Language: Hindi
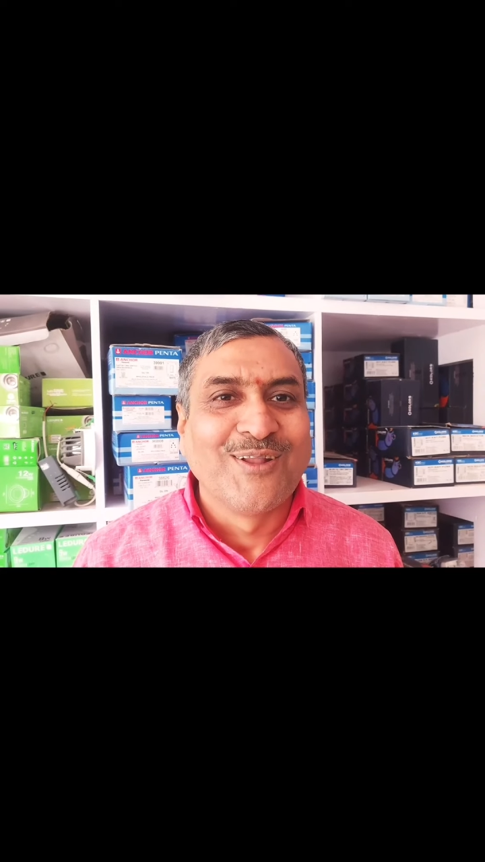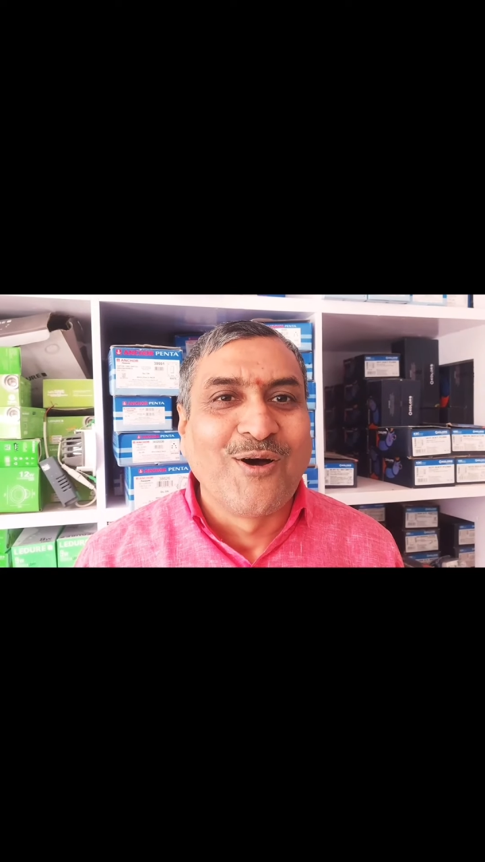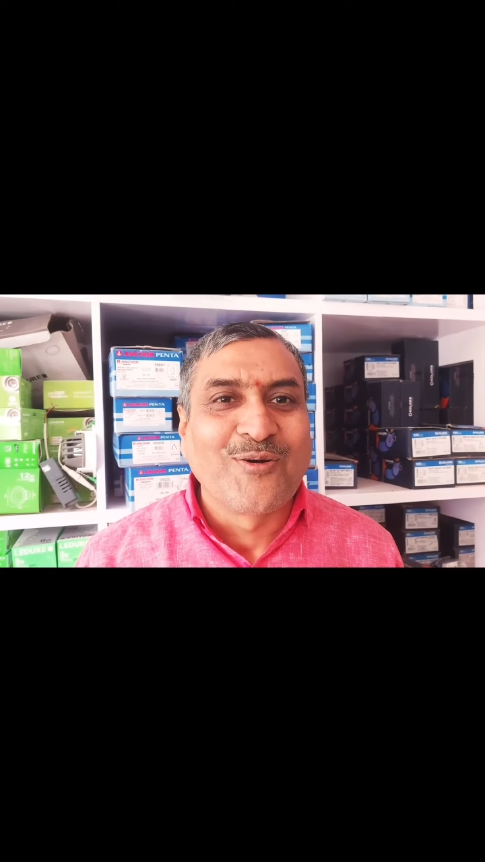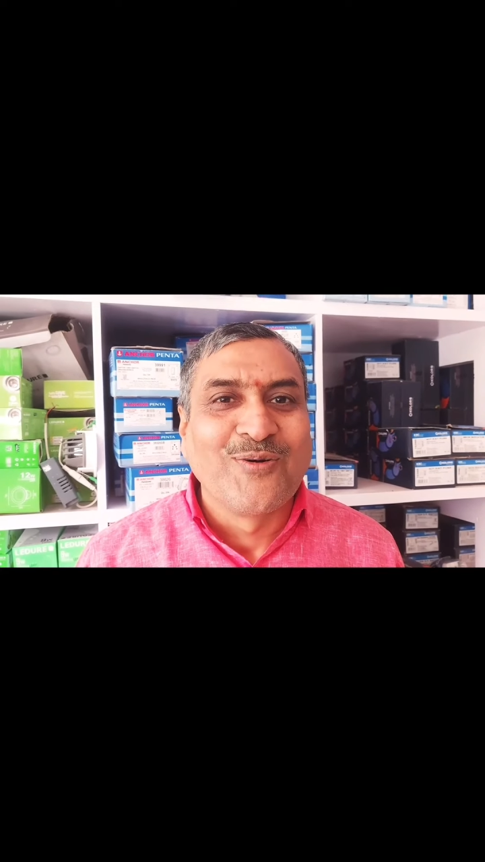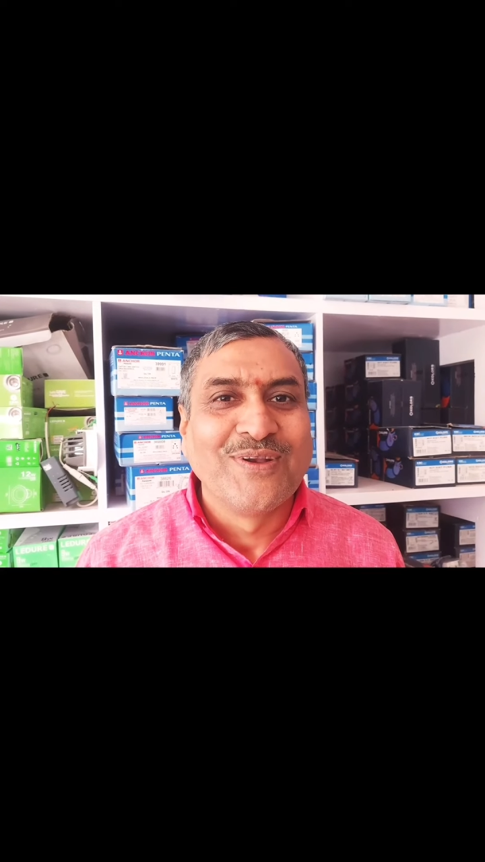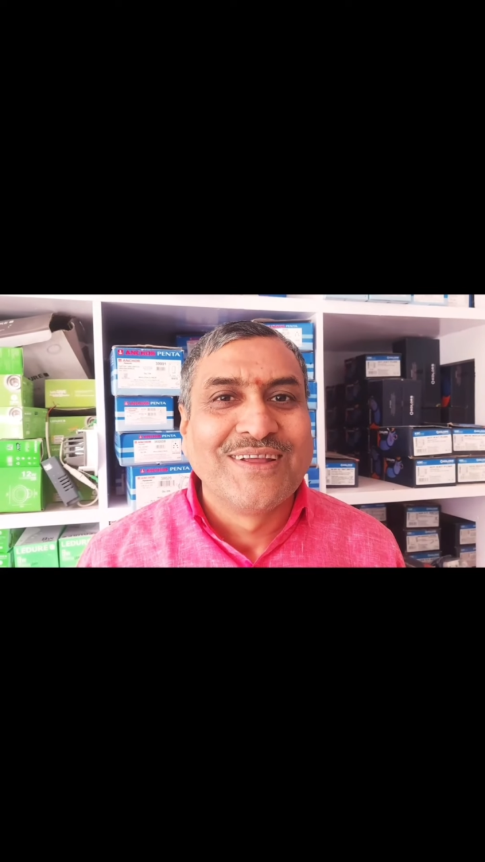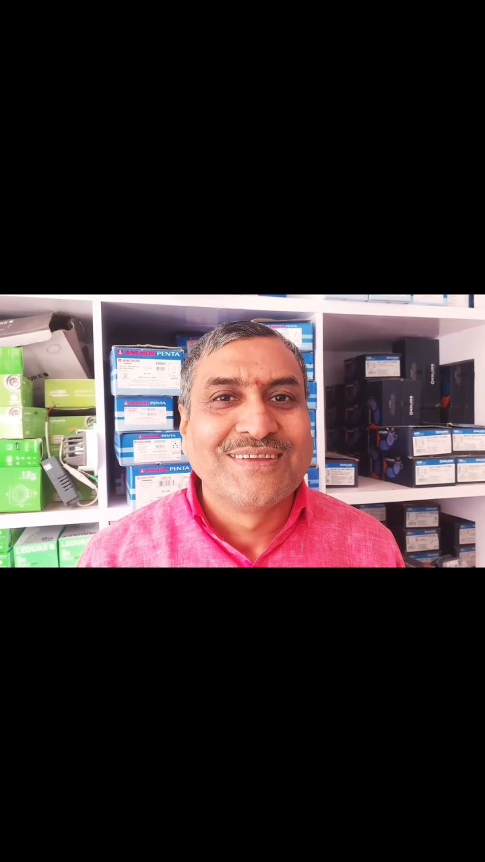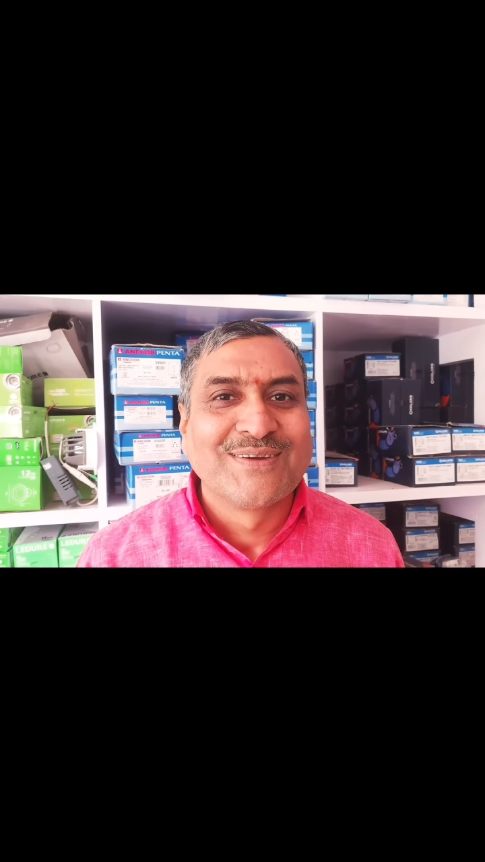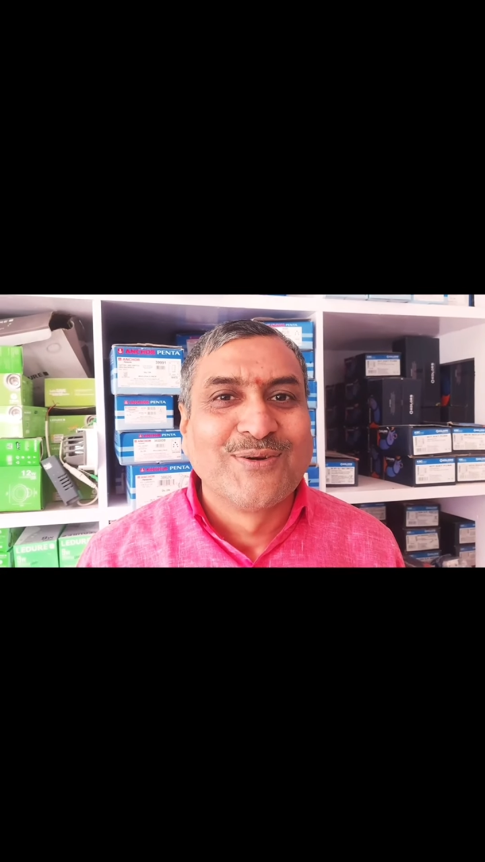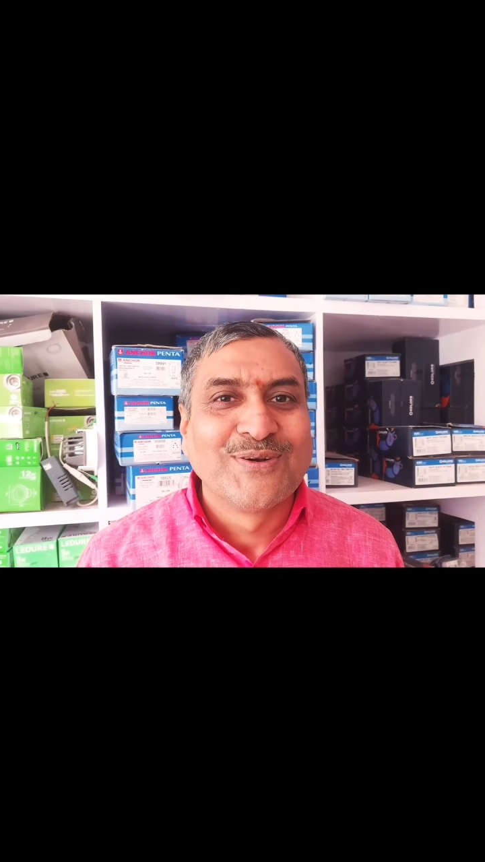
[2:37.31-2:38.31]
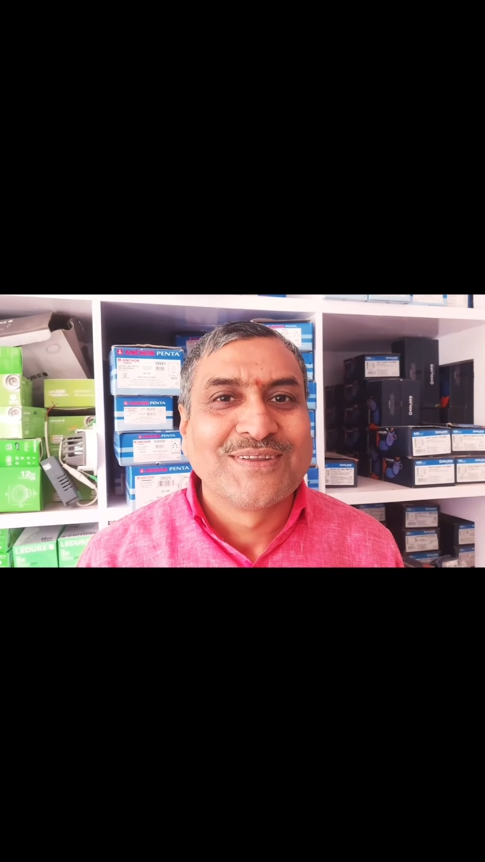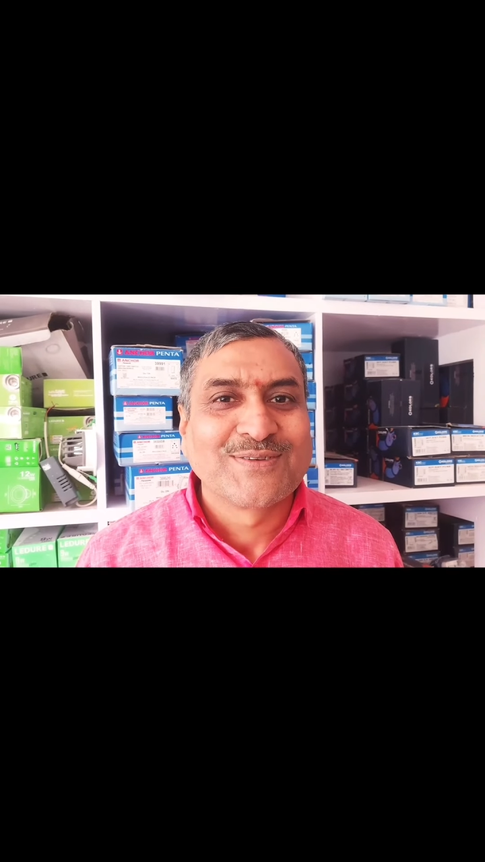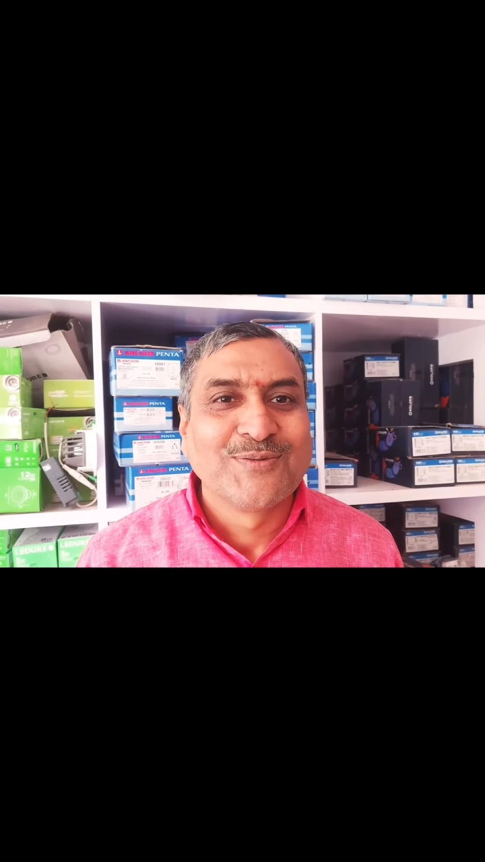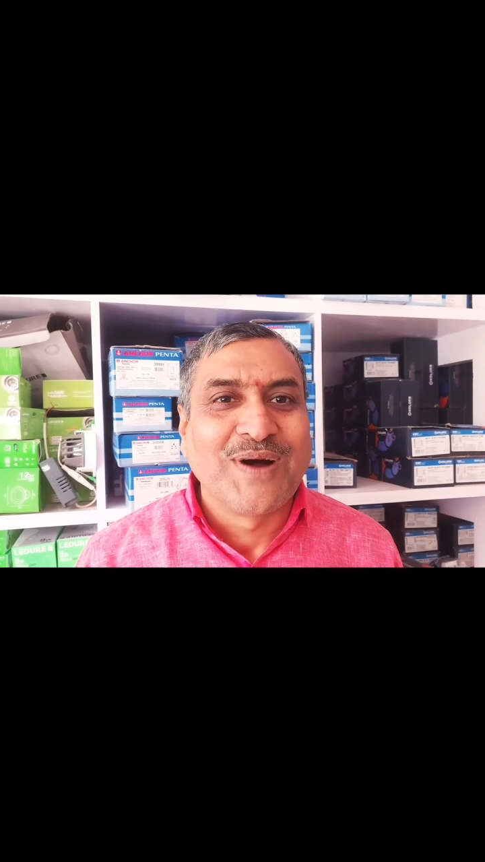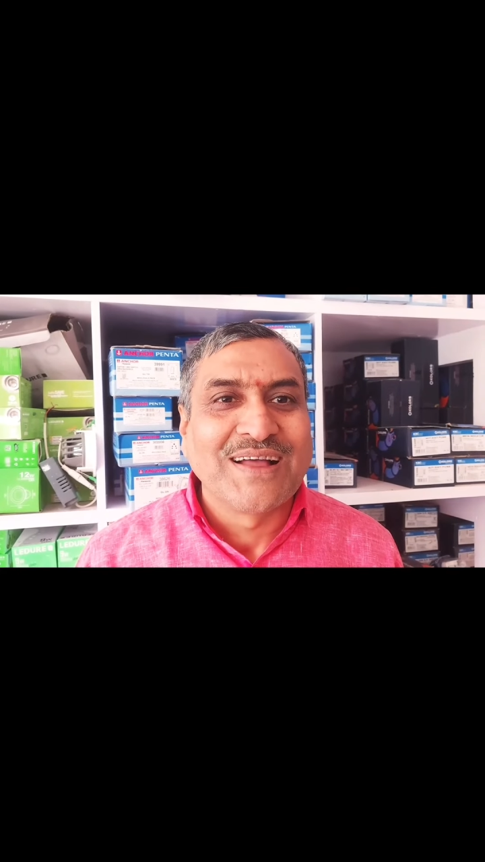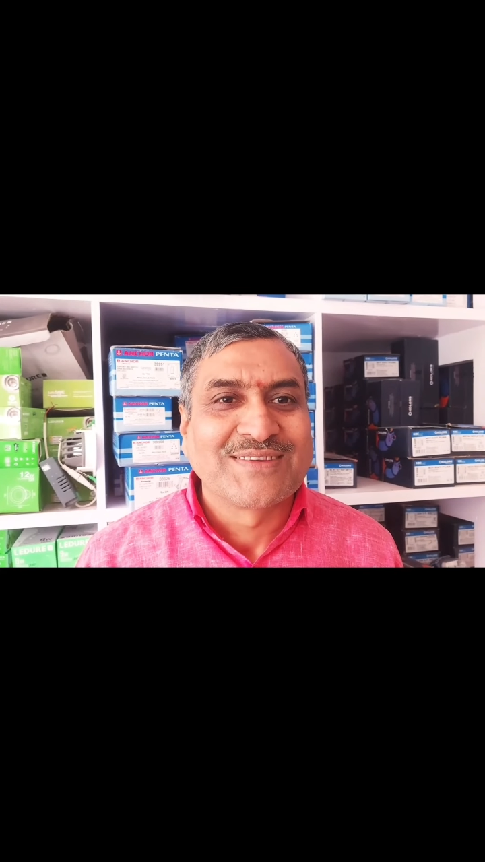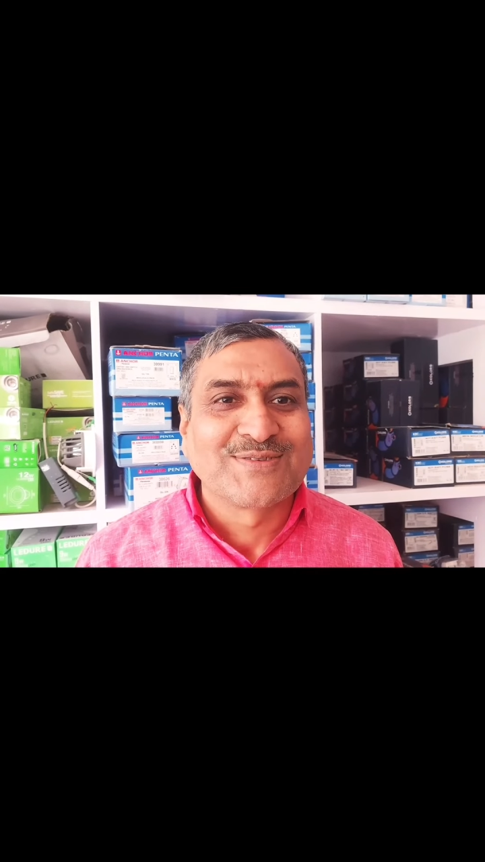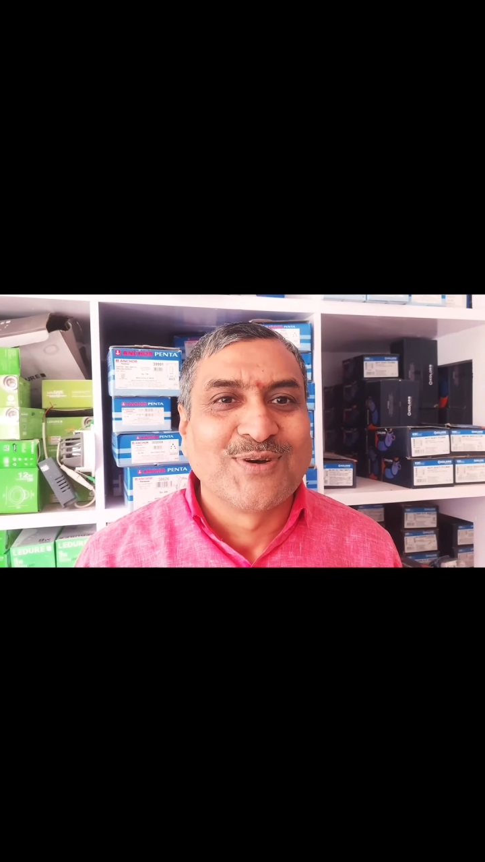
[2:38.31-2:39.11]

लॉ कॉलेज रोड सुभाष